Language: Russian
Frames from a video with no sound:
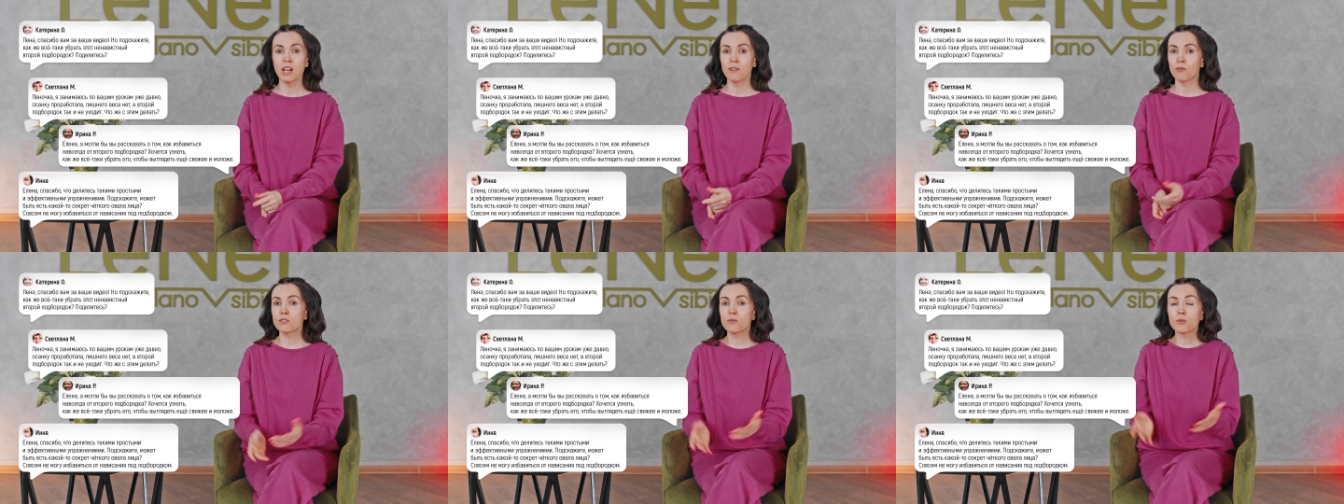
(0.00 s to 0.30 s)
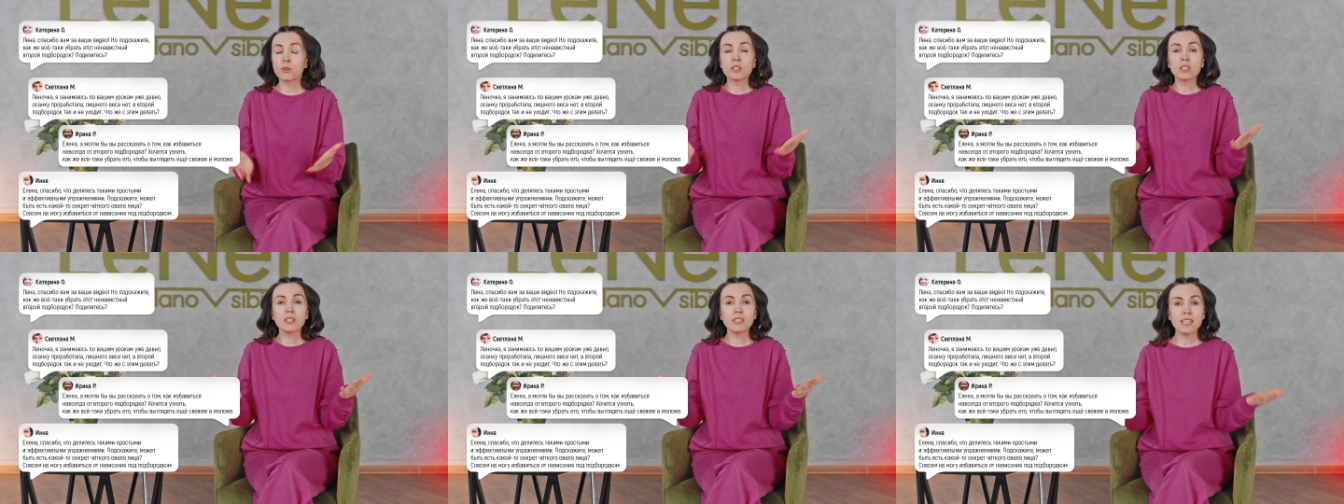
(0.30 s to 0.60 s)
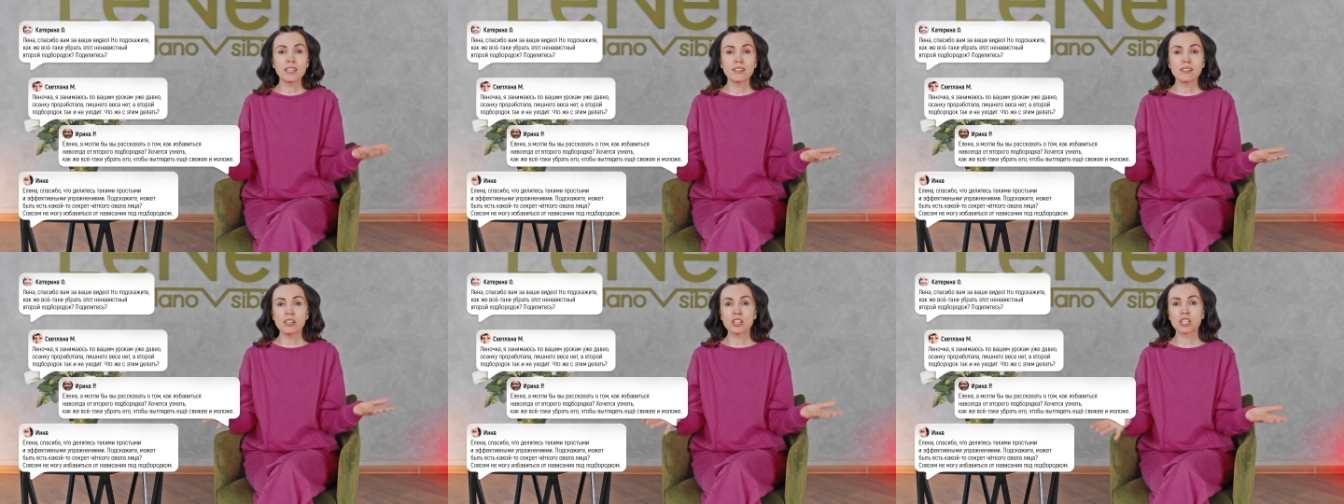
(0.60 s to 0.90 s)
Вот вроде
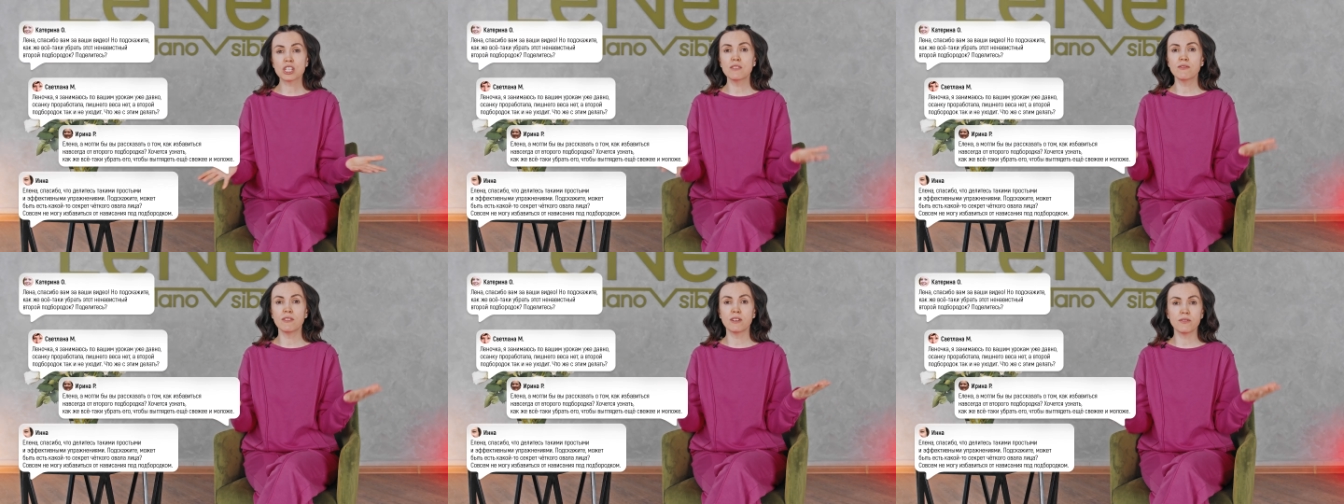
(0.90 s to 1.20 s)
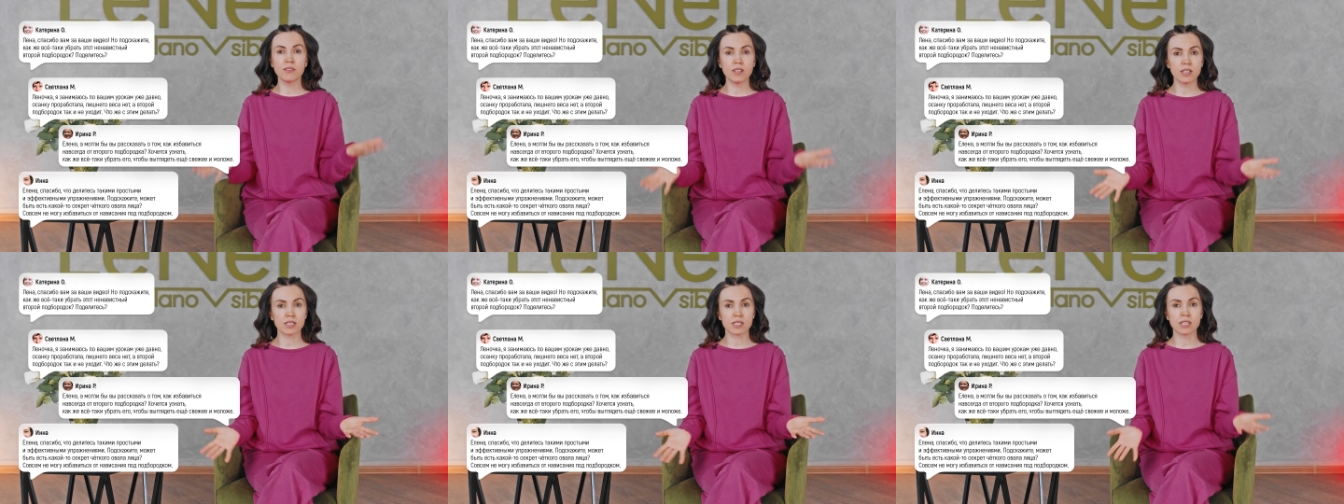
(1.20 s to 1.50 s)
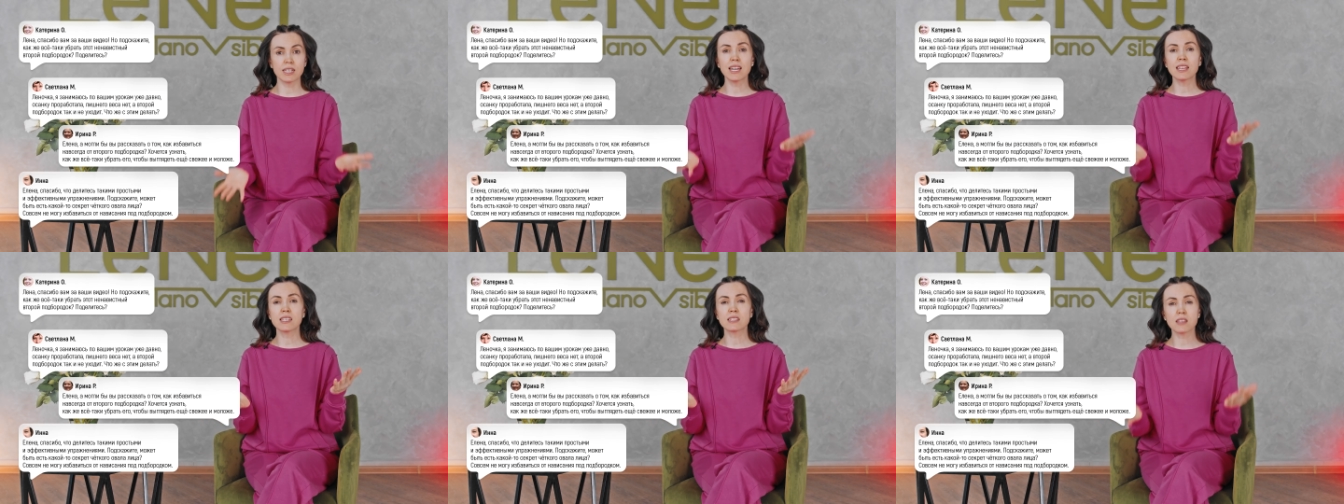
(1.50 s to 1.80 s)
нет лишнего
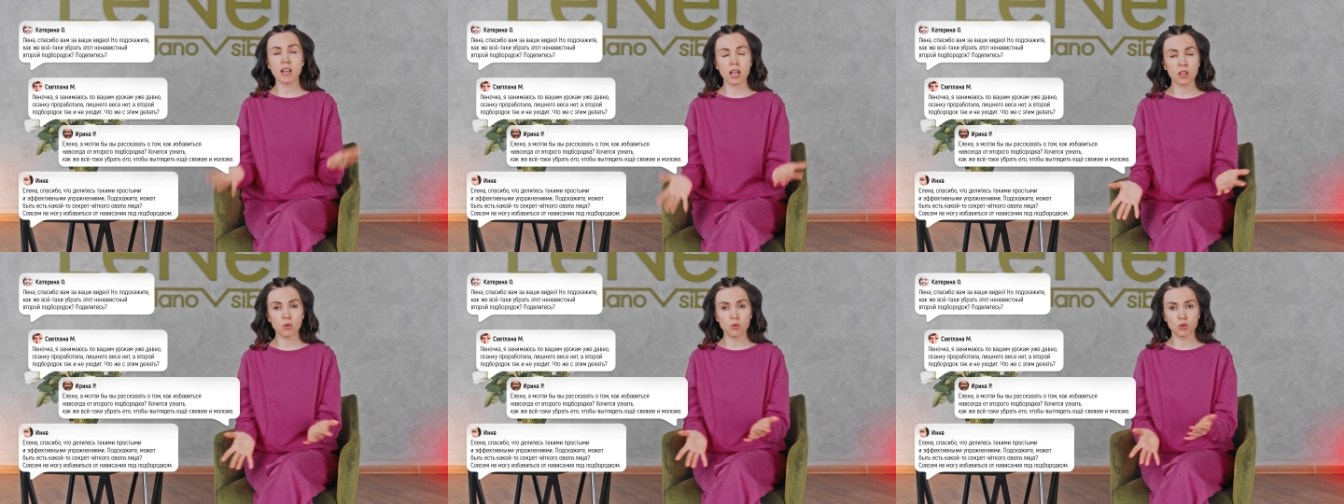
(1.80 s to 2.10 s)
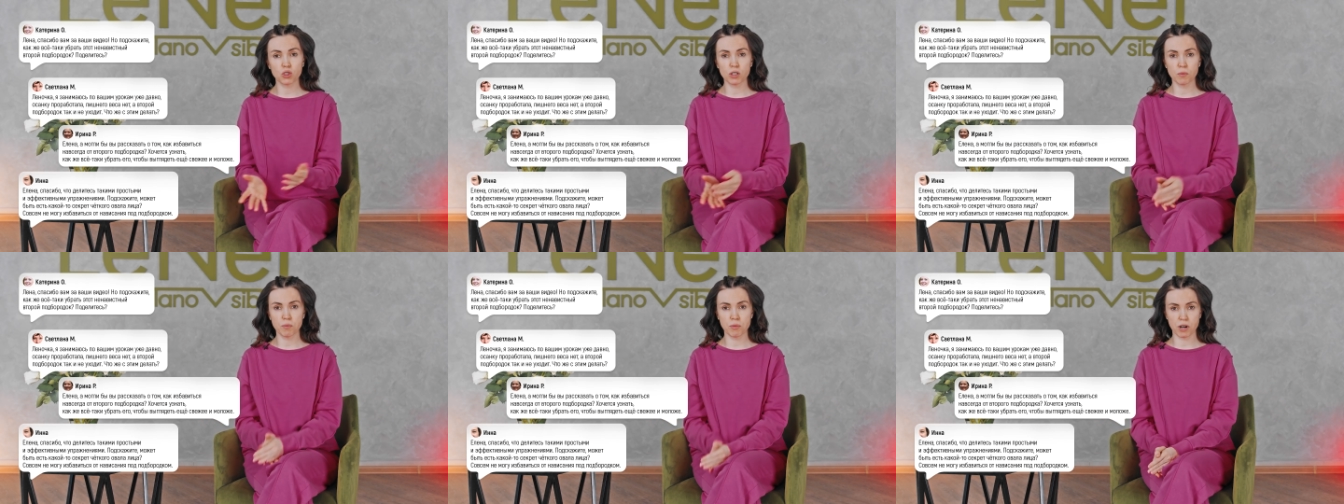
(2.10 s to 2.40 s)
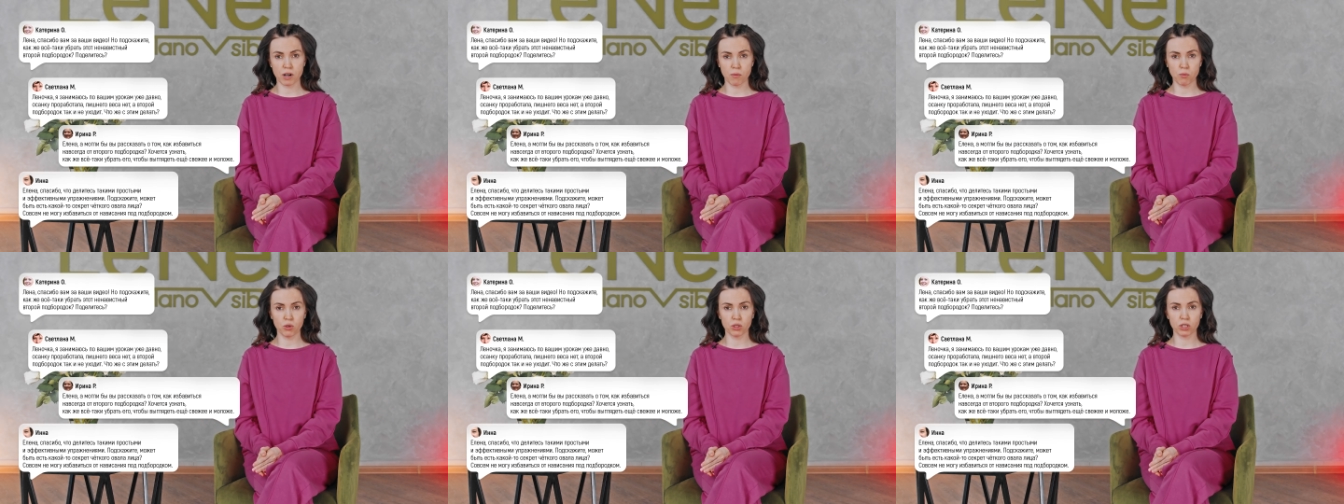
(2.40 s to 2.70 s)
веса, я осанку уже
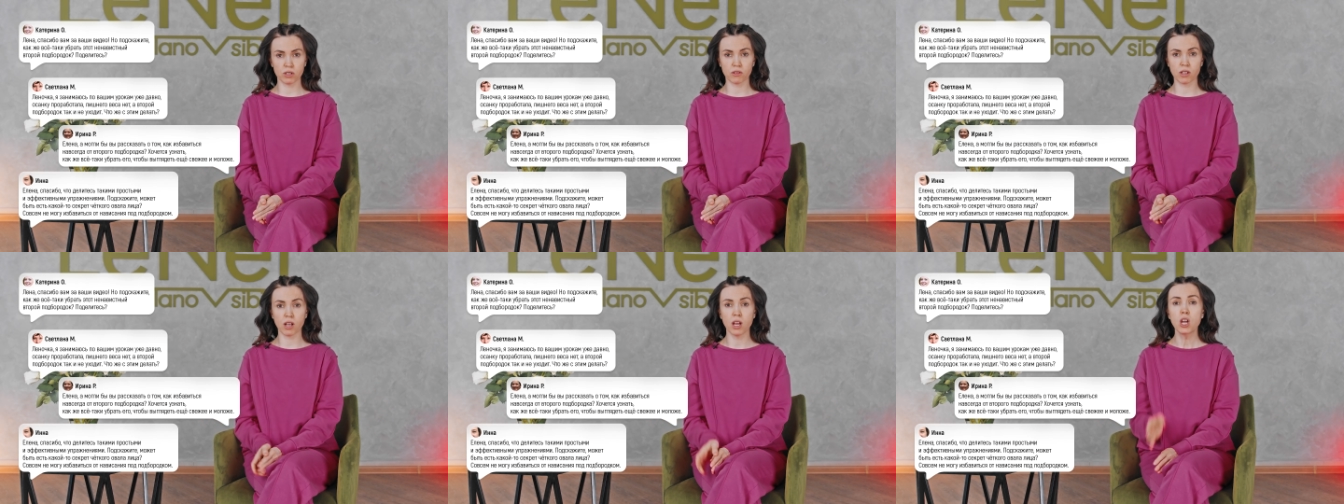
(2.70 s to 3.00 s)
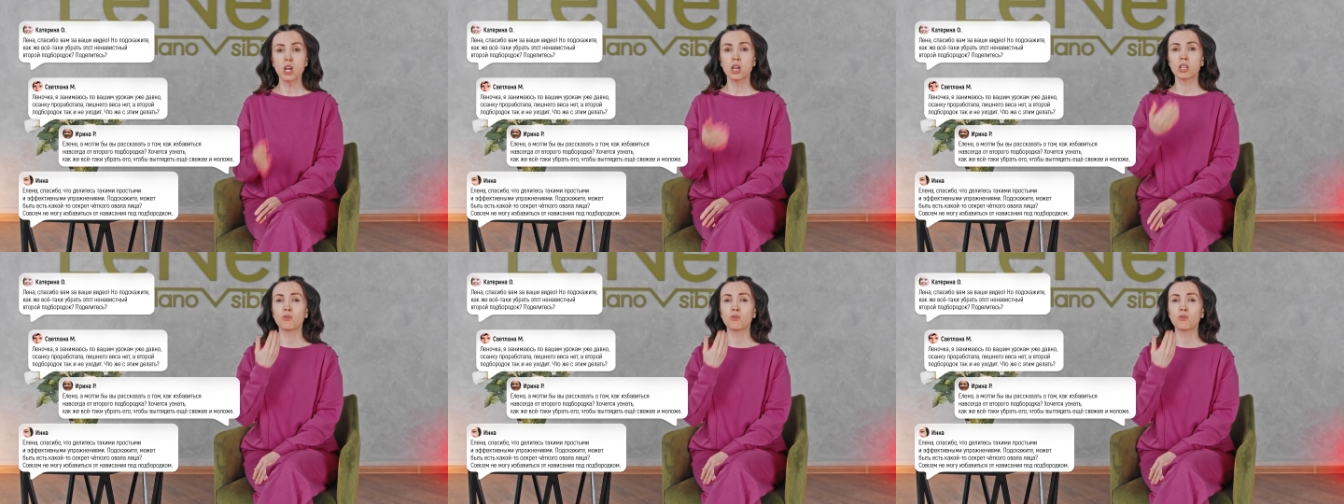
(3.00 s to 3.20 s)
проработала,